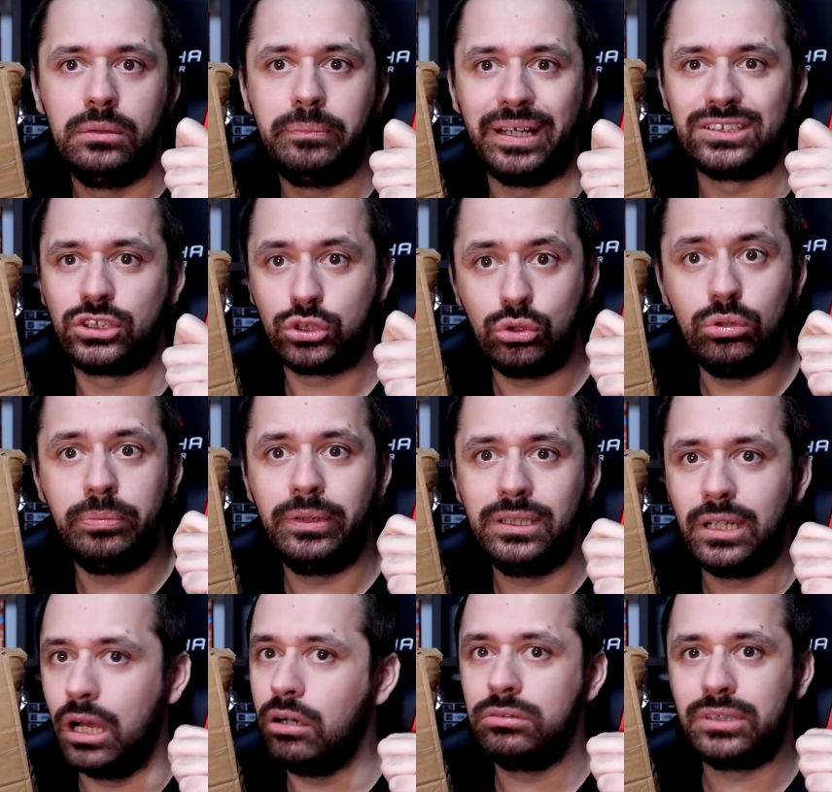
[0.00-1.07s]
Peço desculpa,
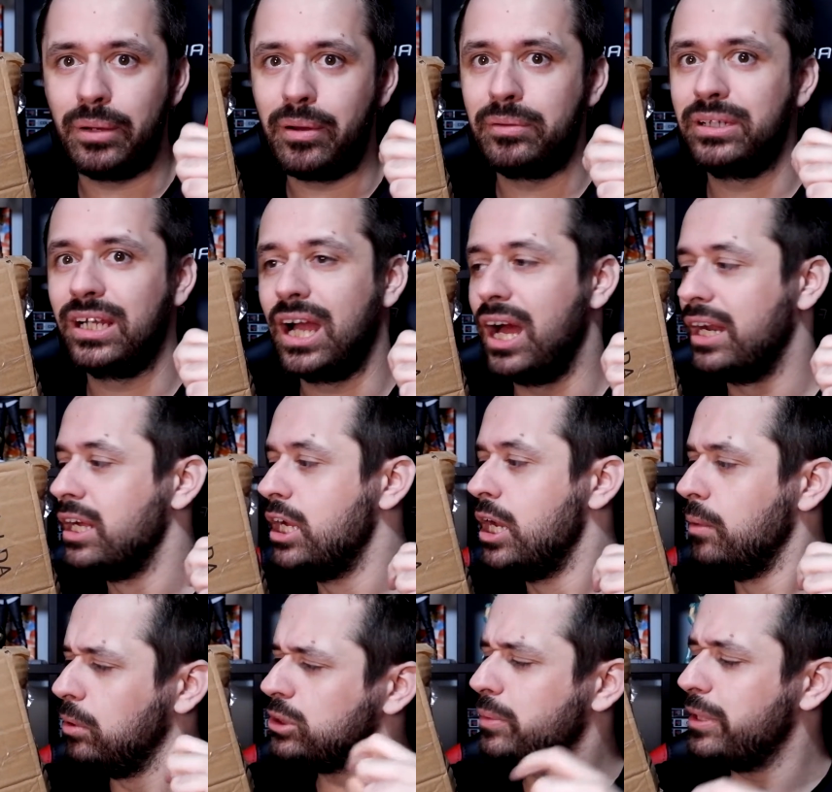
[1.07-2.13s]
não, estava a brincar.
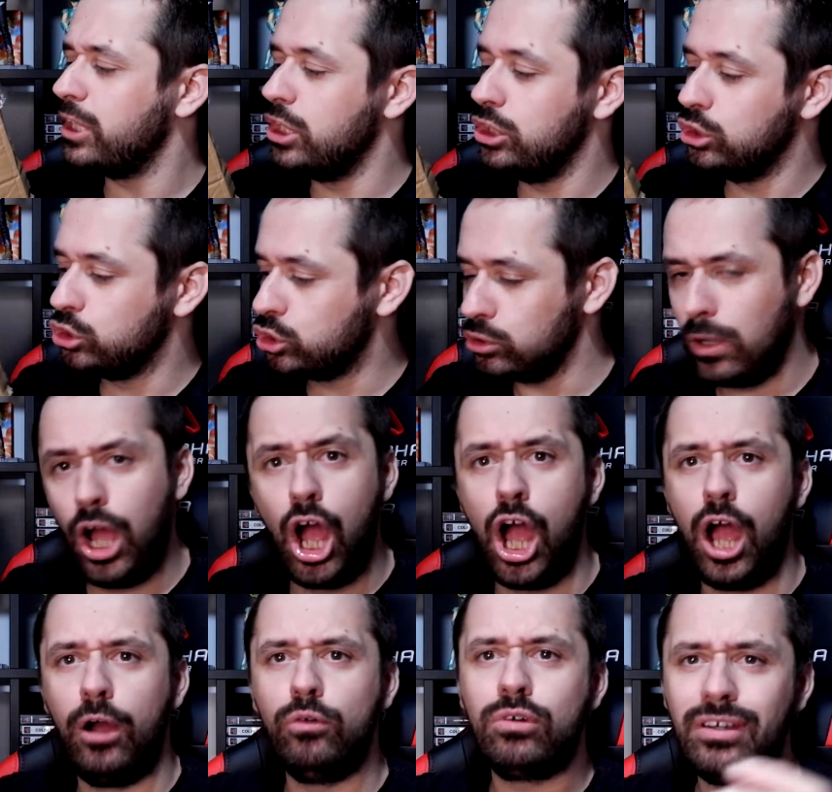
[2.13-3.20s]
Mas amiguinhos,
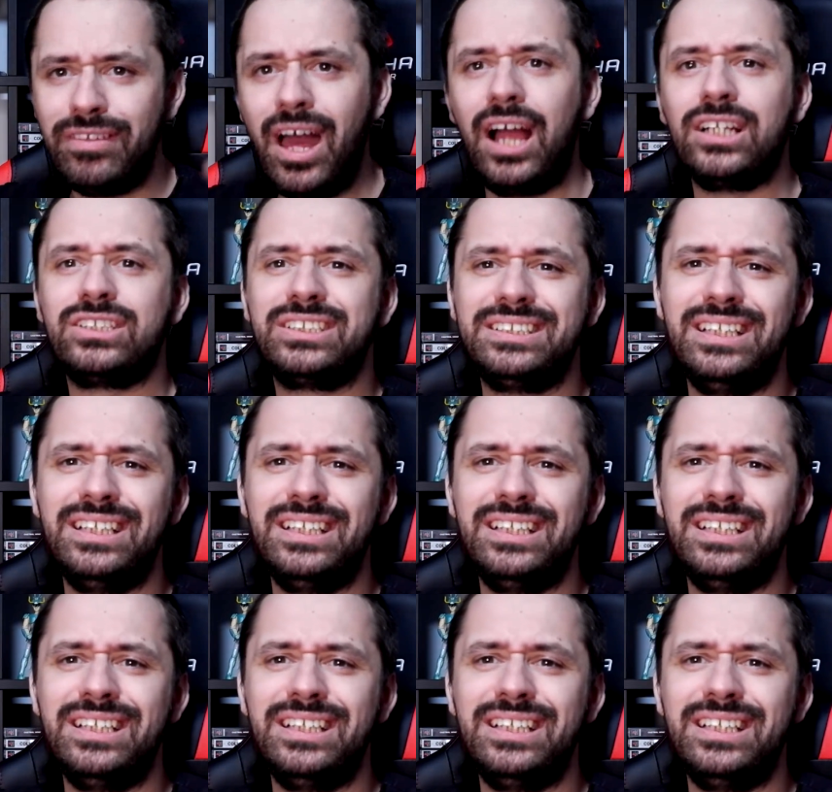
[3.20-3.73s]
uh, o cadastro